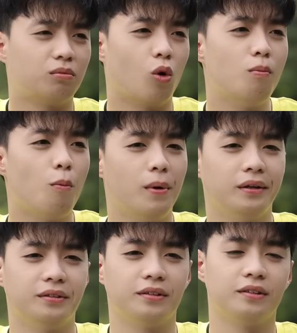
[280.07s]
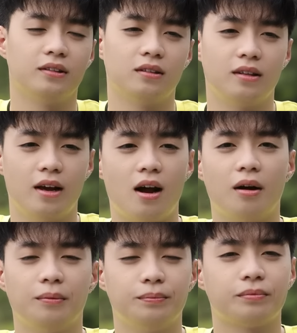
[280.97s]
Ngủ một mình. Dạ.
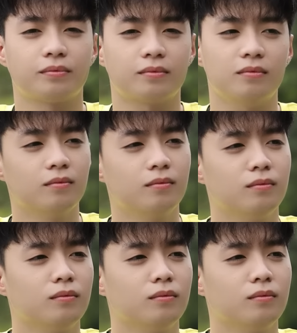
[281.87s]
Yeah.